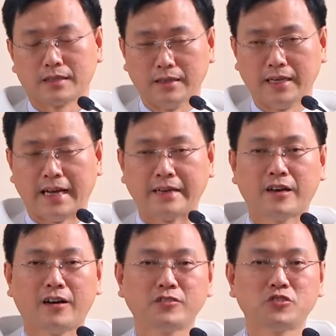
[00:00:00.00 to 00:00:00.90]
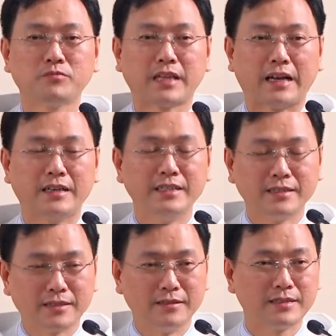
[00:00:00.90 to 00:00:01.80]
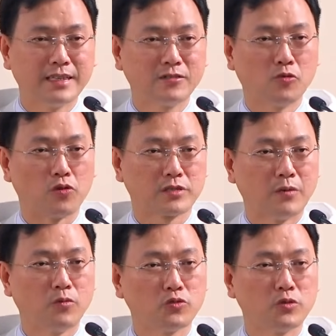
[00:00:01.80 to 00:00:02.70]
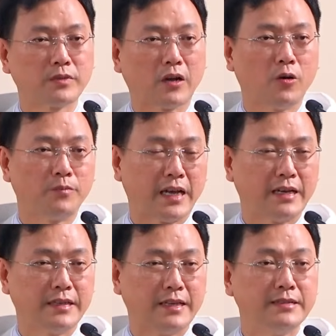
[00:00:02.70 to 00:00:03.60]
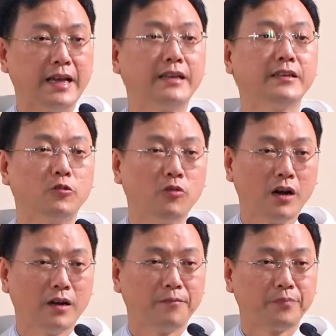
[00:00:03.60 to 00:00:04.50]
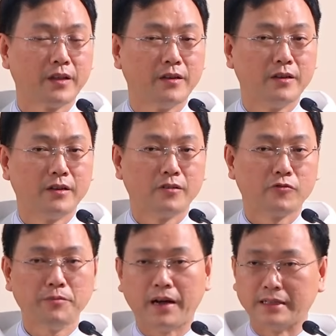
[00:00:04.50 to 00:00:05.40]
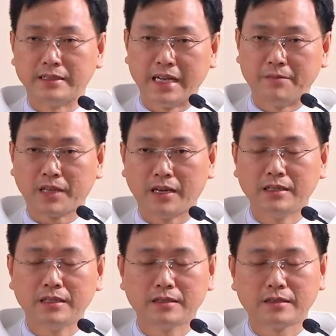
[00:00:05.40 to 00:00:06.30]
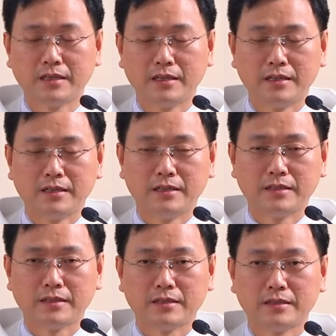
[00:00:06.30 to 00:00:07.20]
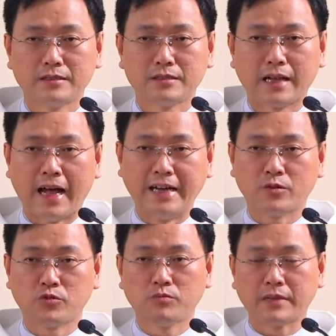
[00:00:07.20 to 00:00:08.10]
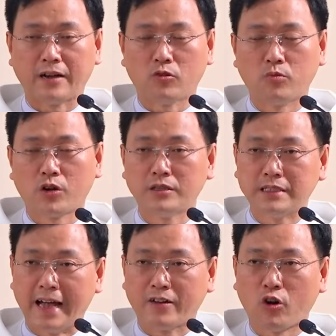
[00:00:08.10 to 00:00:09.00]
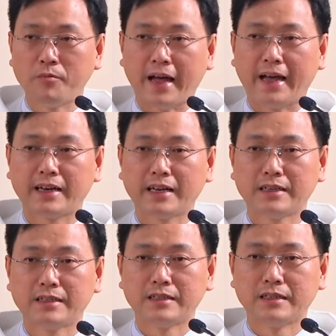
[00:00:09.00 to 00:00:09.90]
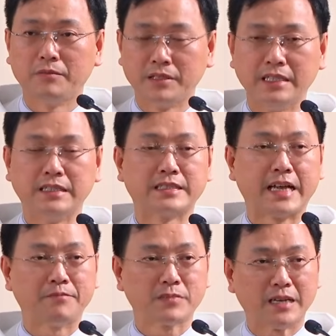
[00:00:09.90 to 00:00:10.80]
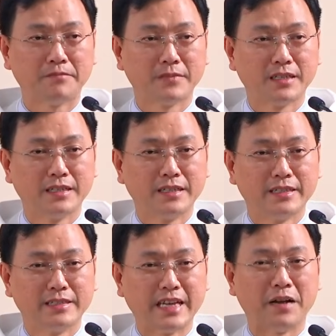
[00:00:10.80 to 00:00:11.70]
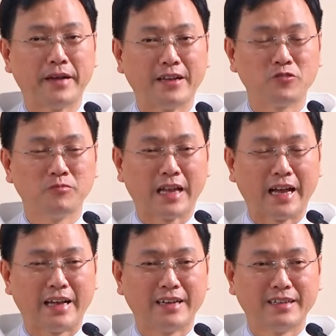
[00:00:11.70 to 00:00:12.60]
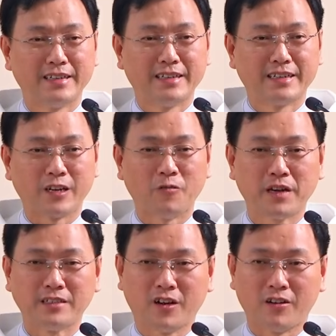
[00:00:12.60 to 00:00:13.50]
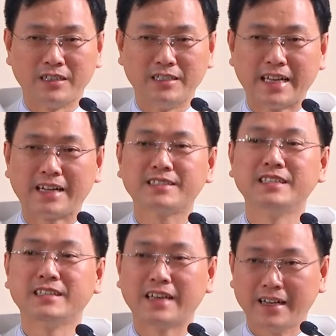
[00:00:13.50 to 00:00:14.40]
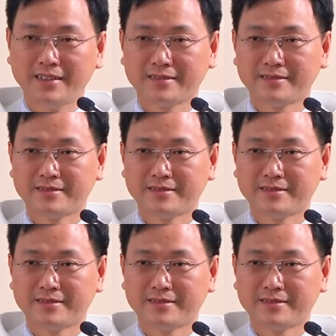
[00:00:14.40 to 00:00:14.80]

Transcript: Từ hình ảnh đó chúng ta liên tưởng đến cuộc sống của chúng ta hôm nay để dễ hiểu hơn. Quý bạn chị em thấy ai trong chúng ta cũng có cha có mẹ đó mình nhìn xem xem cha mẹ chúng ta đóng vai trò người chăn chiên đấy